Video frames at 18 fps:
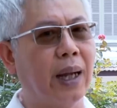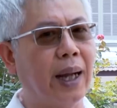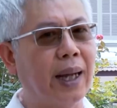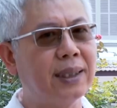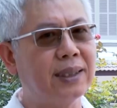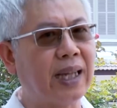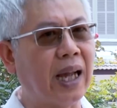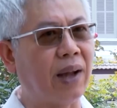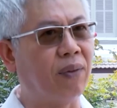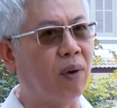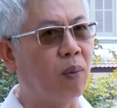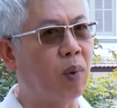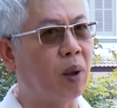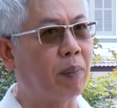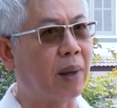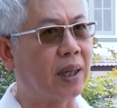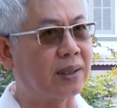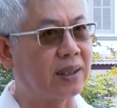anh giải
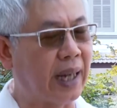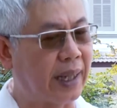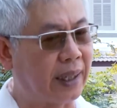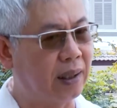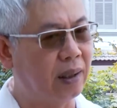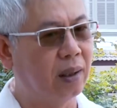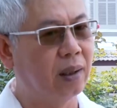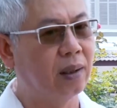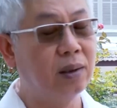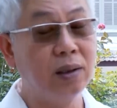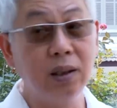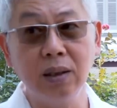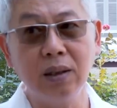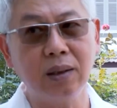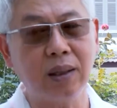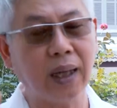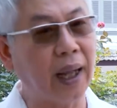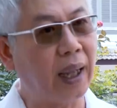phóng mặt bằng sạch
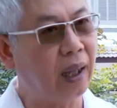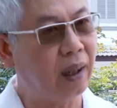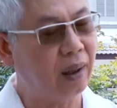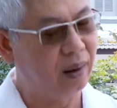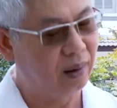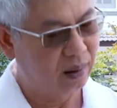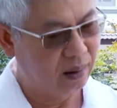như cái